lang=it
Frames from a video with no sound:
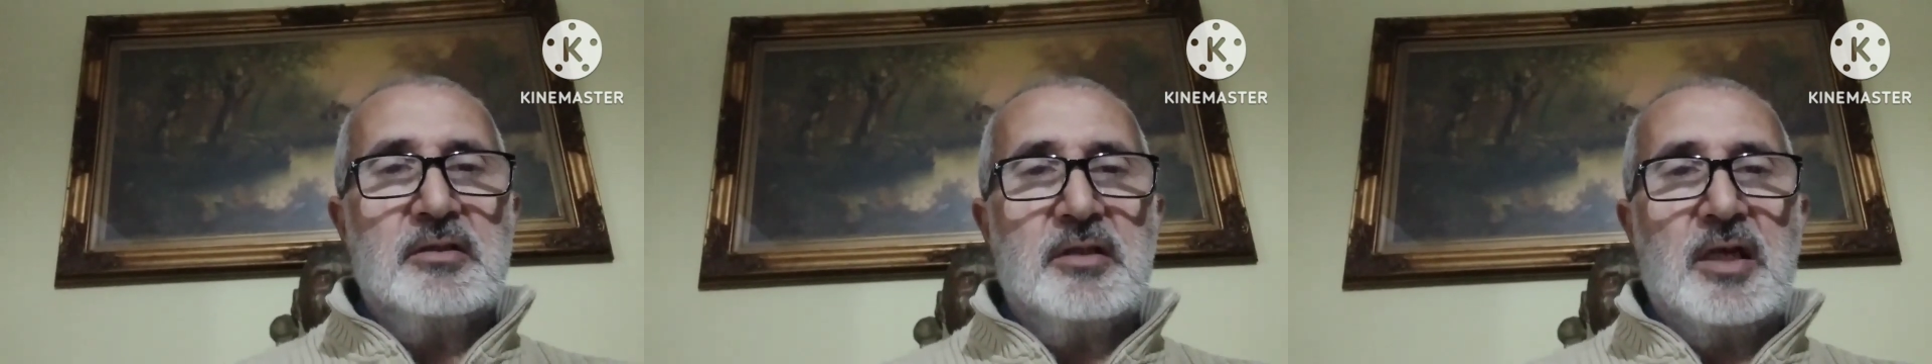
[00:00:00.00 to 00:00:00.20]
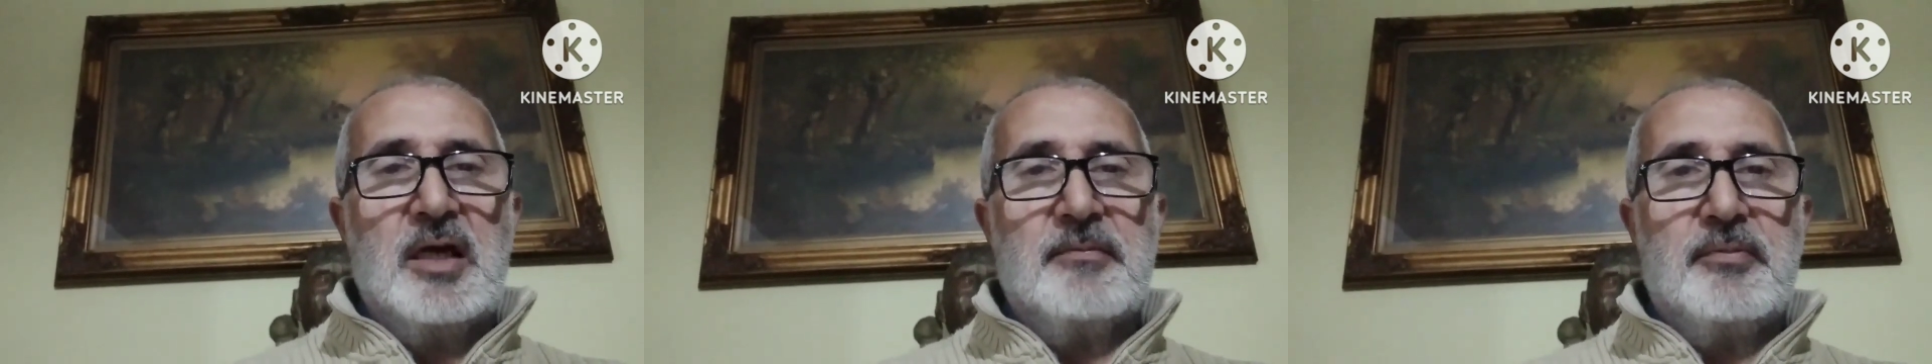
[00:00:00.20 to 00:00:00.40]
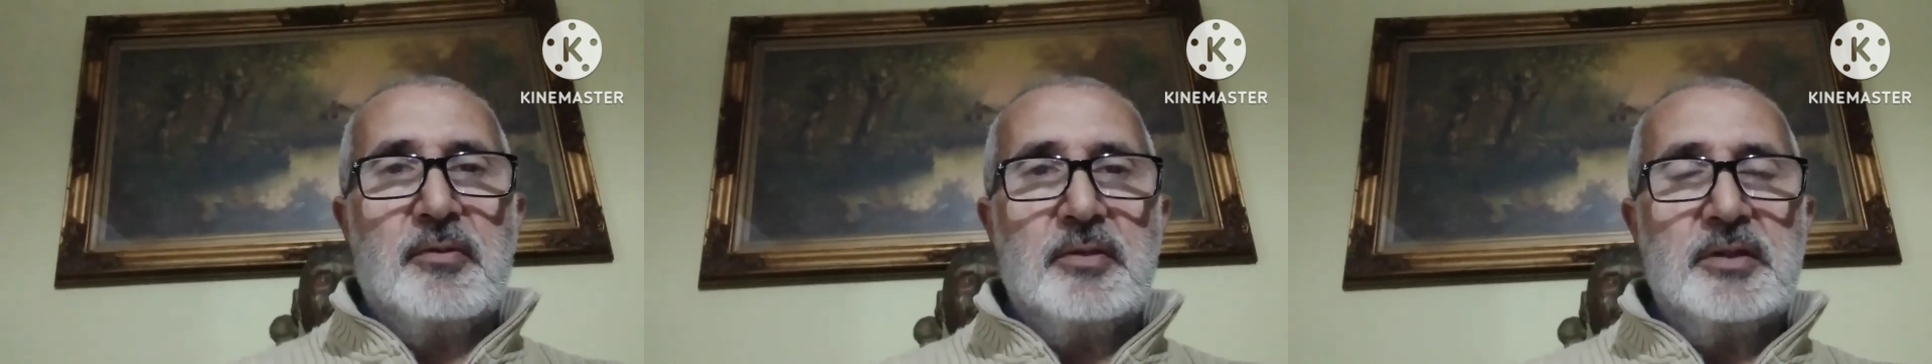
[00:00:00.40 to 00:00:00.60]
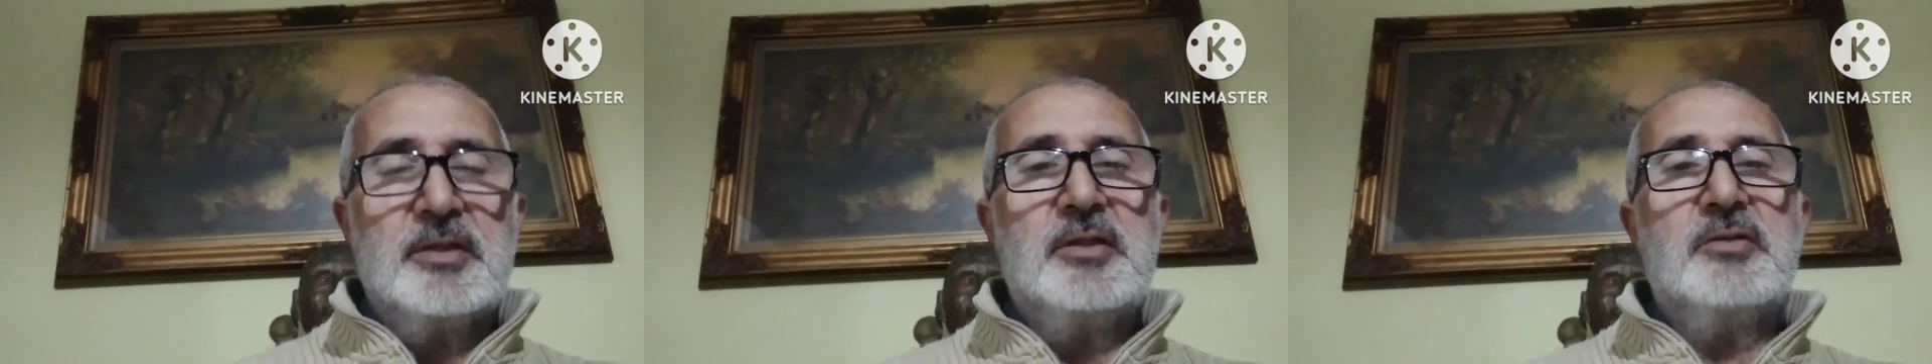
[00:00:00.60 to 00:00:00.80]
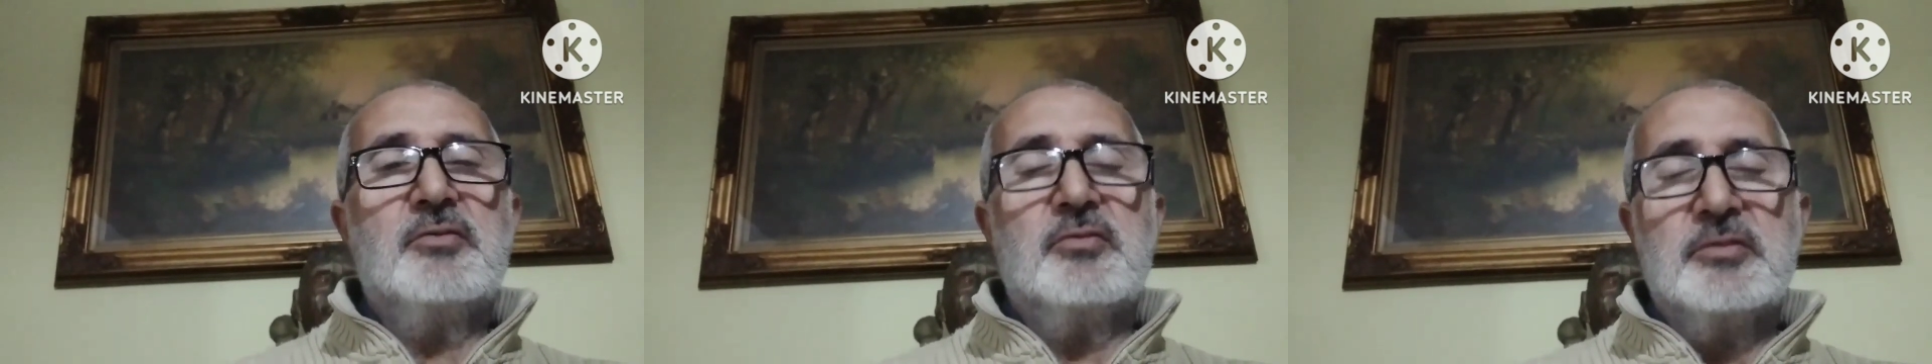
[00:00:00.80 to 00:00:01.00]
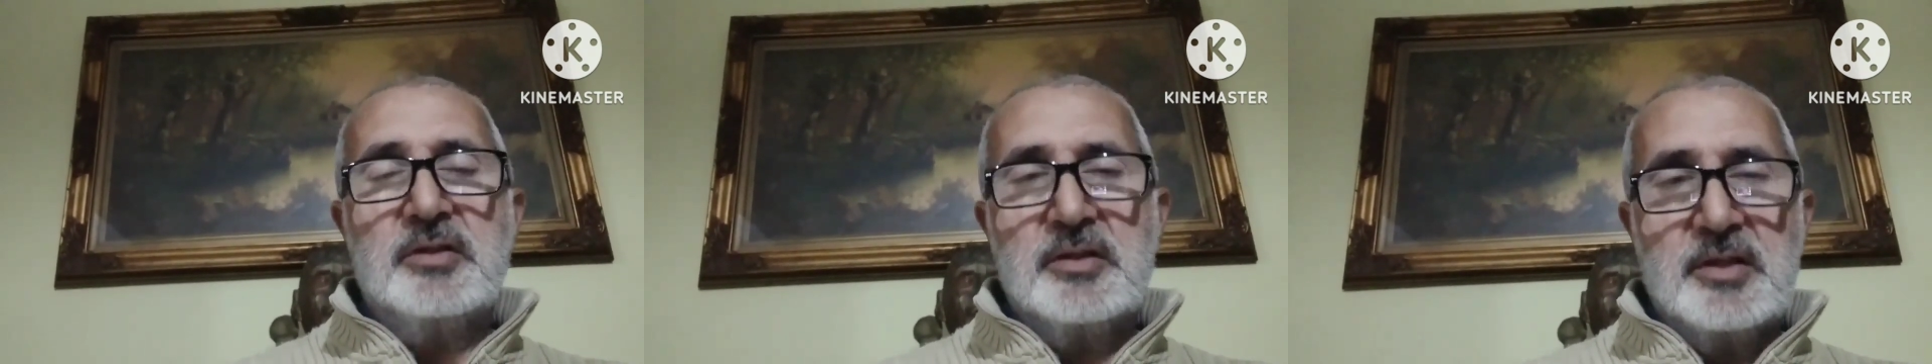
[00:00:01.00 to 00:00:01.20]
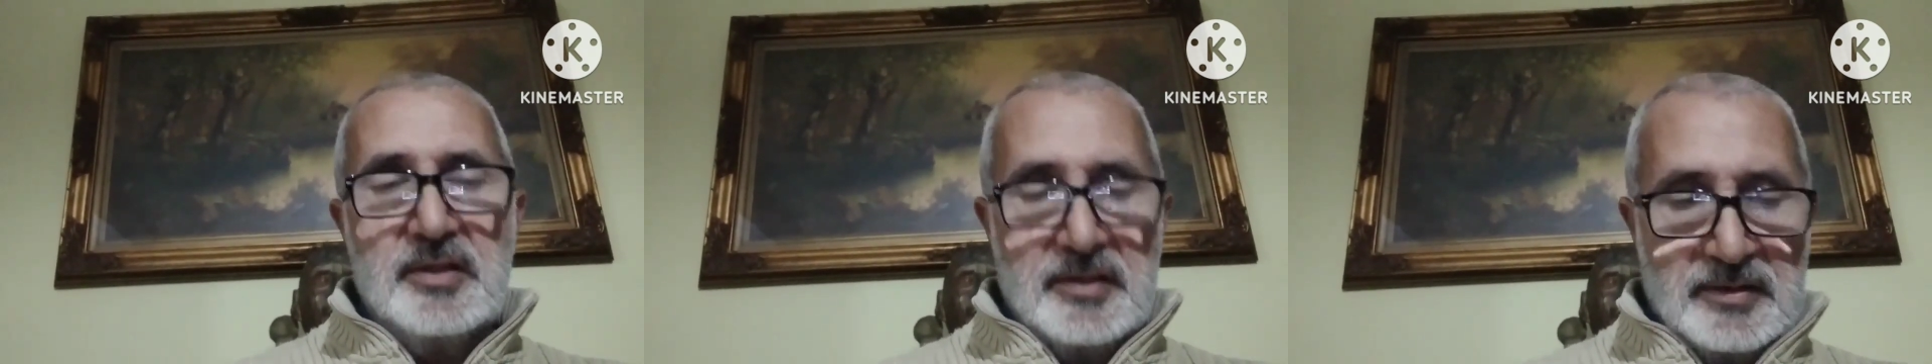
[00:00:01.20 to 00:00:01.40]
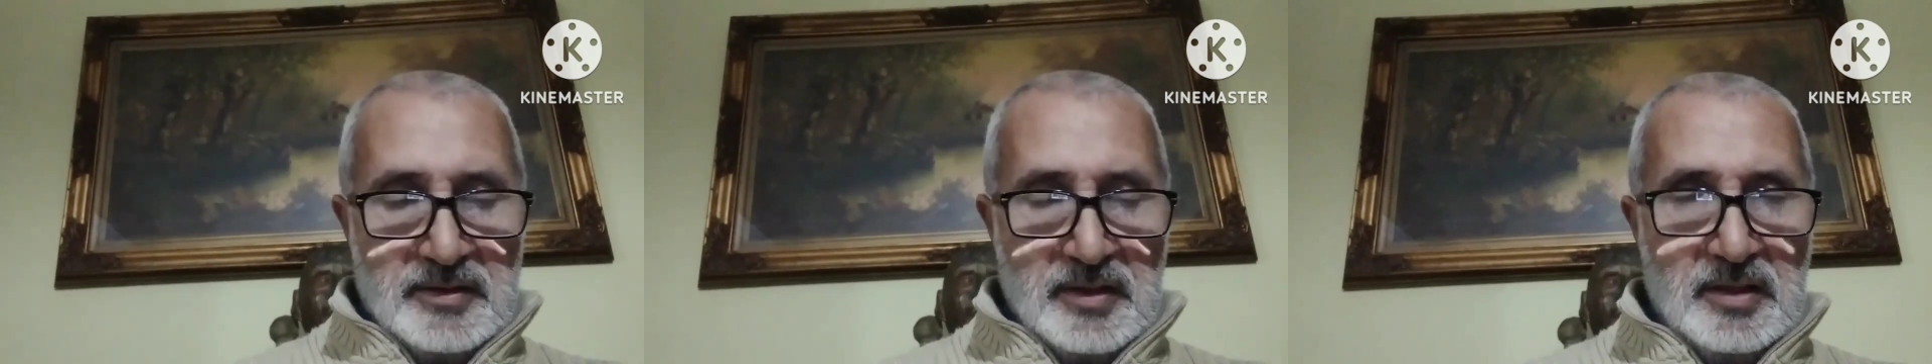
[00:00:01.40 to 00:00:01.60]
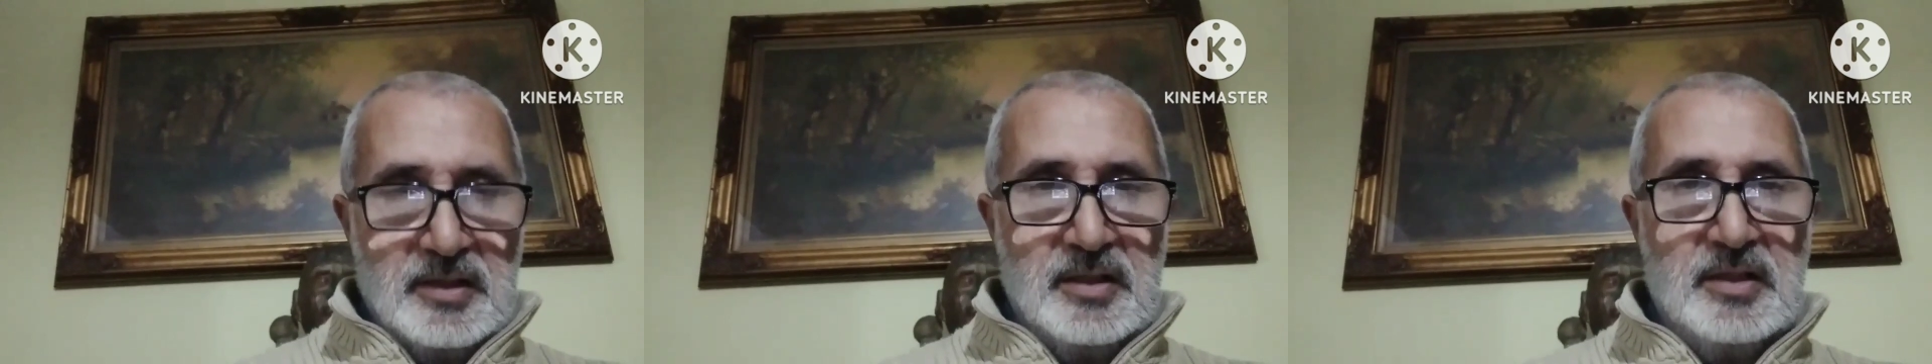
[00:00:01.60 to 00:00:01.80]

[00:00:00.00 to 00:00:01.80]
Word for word: Napoli-Udinese.